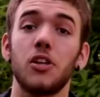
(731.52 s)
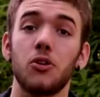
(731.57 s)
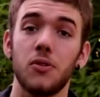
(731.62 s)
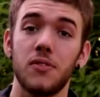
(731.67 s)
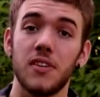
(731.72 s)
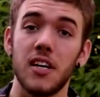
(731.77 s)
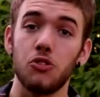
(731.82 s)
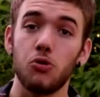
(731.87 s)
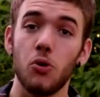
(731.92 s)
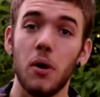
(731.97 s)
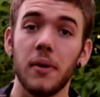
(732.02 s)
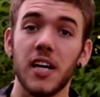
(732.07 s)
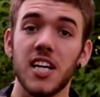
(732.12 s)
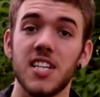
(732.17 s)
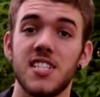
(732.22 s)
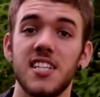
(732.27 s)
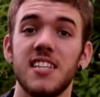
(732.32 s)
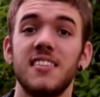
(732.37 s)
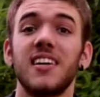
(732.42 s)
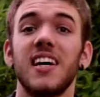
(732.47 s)
être tatoué mais
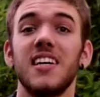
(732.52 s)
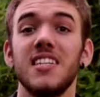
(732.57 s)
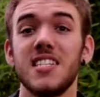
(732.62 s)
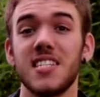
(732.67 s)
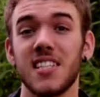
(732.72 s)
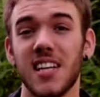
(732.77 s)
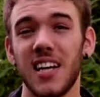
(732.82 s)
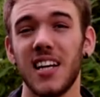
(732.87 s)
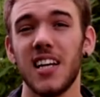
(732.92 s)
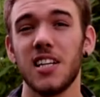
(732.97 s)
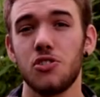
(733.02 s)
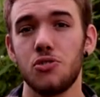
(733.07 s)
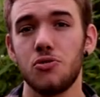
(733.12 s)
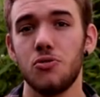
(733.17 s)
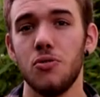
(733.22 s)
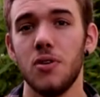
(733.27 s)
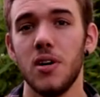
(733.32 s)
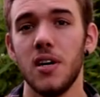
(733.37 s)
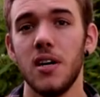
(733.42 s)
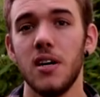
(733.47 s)
restez très discret
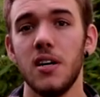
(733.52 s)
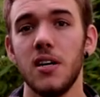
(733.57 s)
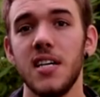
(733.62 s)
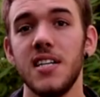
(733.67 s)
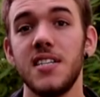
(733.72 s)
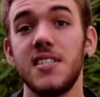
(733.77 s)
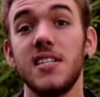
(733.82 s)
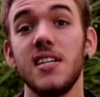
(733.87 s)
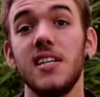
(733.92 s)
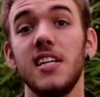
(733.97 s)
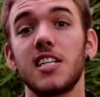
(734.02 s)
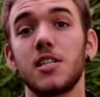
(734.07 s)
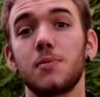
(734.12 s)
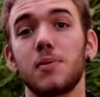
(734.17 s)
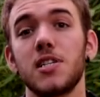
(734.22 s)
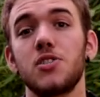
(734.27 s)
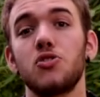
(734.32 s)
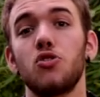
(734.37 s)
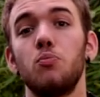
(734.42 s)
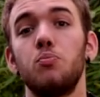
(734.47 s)
là-dessus. Ici,
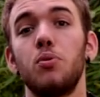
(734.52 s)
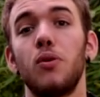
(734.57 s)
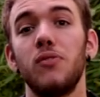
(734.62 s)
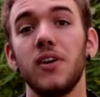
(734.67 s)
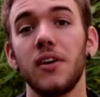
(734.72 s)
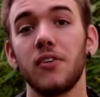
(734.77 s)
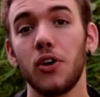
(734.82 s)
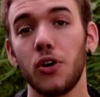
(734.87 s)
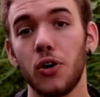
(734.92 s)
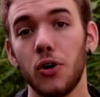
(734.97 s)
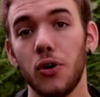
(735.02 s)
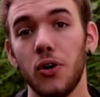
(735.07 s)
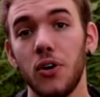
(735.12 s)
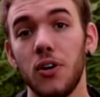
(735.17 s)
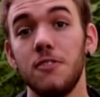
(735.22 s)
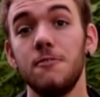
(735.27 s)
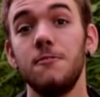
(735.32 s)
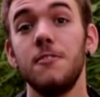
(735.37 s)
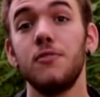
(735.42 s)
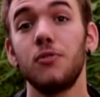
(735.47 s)
l'expression pour vivre heureux,
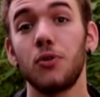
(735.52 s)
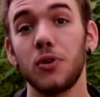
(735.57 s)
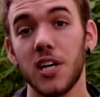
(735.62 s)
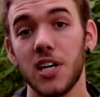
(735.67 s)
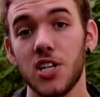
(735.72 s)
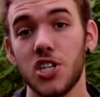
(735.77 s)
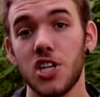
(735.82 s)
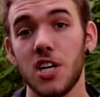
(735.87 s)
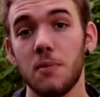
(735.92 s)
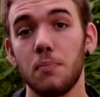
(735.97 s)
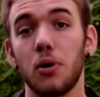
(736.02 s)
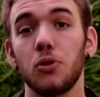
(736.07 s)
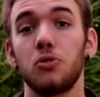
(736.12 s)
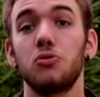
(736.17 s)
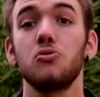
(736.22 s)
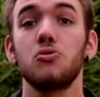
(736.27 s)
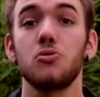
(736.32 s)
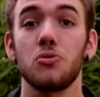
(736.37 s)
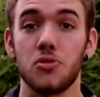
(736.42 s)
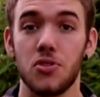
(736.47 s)
vivons cachés prend
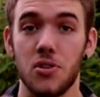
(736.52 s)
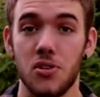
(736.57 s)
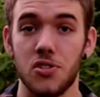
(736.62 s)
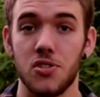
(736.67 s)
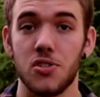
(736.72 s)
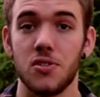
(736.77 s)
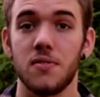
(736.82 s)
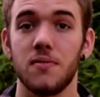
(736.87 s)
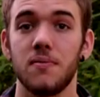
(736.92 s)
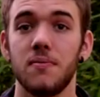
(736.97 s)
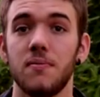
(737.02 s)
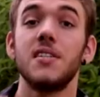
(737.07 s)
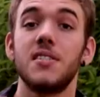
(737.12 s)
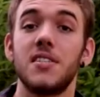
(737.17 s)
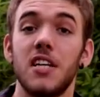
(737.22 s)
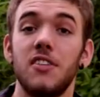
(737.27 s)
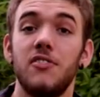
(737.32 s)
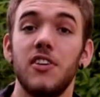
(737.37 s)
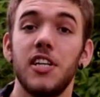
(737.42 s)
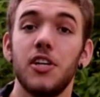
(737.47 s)
tout son sens.
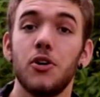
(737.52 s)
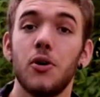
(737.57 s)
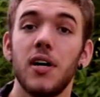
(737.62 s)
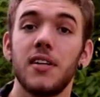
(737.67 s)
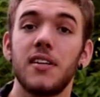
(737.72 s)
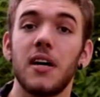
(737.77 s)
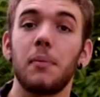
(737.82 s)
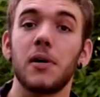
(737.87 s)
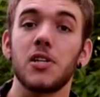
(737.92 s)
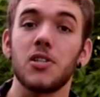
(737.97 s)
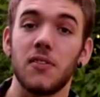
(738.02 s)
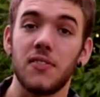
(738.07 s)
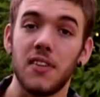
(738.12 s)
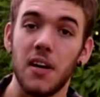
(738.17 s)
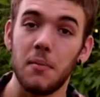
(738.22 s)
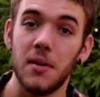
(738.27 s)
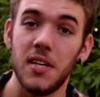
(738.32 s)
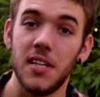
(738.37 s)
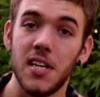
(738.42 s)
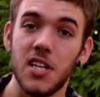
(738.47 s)
Cette vidéo est à présent
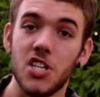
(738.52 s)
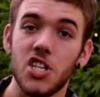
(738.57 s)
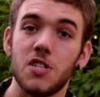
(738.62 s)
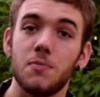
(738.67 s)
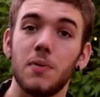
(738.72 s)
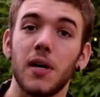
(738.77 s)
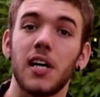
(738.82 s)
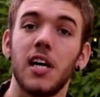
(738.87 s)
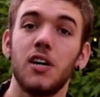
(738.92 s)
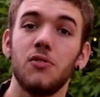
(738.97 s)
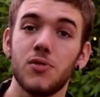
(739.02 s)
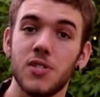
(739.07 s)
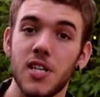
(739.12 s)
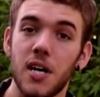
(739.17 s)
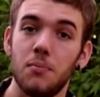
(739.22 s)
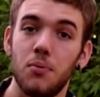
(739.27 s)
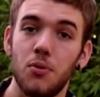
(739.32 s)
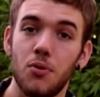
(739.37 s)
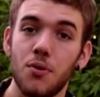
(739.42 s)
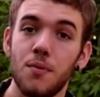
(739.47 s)
terminée, j'espère qu'elle vous
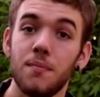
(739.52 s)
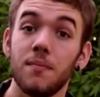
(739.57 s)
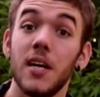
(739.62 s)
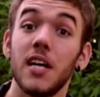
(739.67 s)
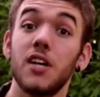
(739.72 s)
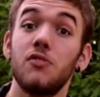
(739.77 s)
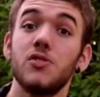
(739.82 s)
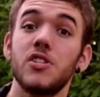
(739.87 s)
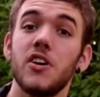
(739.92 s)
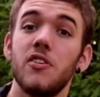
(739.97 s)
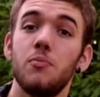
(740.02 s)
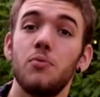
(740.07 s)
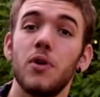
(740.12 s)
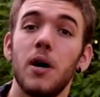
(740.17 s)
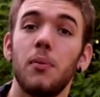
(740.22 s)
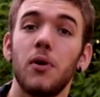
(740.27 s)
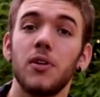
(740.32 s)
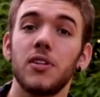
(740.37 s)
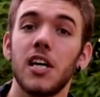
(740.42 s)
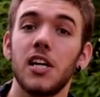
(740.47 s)
a plu et que vous avez pu
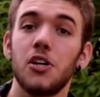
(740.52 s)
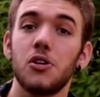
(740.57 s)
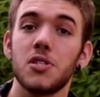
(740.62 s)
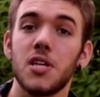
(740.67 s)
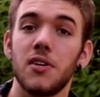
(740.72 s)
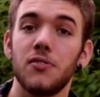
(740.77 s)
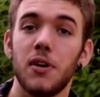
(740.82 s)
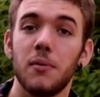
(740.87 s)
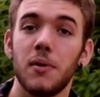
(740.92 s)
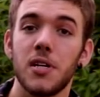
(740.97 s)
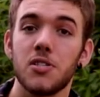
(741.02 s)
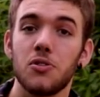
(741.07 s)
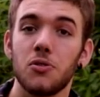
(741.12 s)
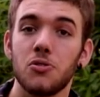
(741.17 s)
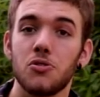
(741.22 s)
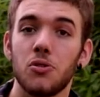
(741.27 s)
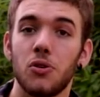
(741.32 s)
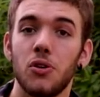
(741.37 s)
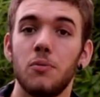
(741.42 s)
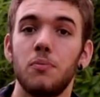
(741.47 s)
apprendre quelques informations
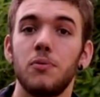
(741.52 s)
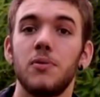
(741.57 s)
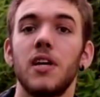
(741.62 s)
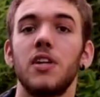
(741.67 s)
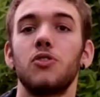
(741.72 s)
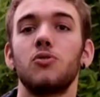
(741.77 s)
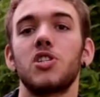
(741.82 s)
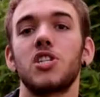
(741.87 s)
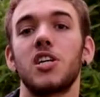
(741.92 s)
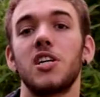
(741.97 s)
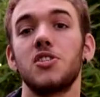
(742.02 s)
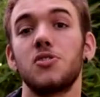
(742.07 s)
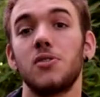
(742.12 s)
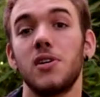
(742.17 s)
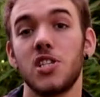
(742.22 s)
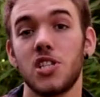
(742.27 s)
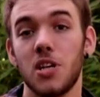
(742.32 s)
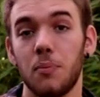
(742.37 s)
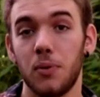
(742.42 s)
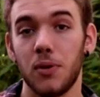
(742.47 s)
sur le tatouage
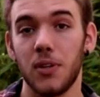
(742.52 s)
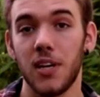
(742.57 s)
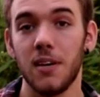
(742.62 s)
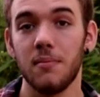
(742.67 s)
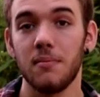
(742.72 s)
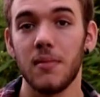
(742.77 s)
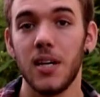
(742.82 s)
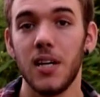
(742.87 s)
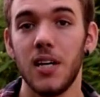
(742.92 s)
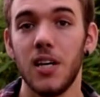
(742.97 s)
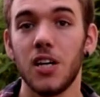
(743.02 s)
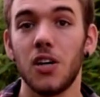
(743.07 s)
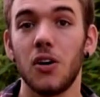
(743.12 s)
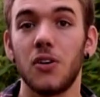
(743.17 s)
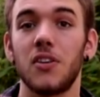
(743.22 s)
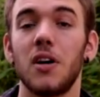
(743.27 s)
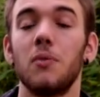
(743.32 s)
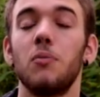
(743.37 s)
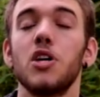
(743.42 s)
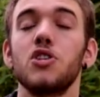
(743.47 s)
traditionnel japonais. Quant
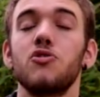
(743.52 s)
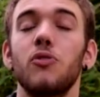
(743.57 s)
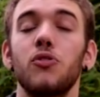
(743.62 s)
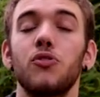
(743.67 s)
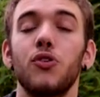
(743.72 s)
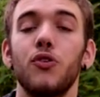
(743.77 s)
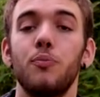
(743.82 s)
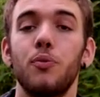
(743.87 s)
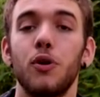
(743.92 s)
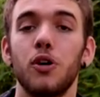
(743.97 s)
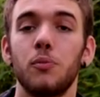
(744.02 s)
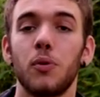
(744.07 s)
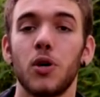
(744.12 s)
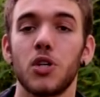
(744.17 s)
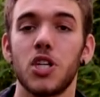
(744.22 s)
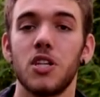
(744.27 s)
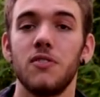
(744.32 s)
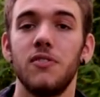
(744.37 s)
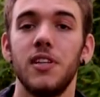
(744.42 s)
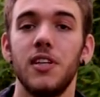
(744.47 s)
à moi, je vous retrouve pour une
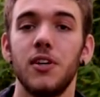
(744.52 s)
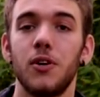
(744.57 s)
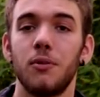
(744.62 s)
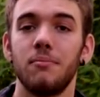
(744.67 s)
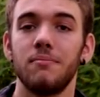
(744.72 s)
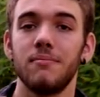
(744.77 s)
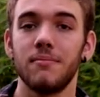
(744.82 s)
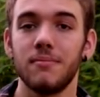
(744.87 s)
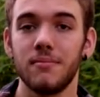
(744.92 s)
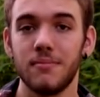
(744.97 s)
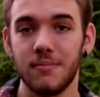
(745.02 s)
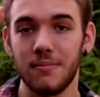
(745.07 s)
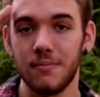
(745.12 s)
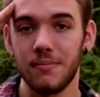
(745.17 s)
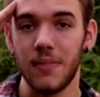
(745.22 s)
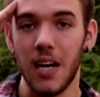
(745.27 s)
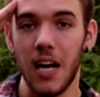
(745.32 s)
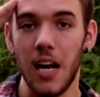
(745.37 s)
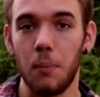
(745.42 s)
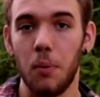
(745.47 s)
prochaine vidéo.
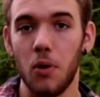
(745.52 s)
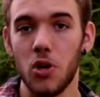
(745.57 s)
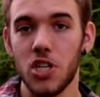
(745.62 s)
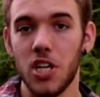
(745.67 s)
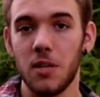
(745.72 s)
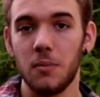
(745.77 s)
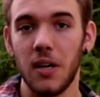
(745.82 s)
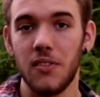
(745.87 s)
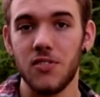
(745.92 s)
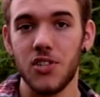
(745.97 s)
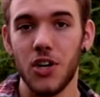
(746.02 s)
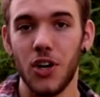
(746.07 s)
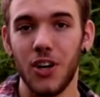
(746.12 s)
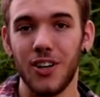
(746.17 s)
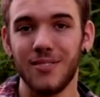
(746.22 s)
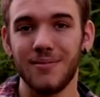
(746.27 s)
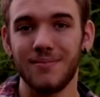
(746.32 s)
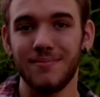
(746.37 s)
À la prochaine, brave gens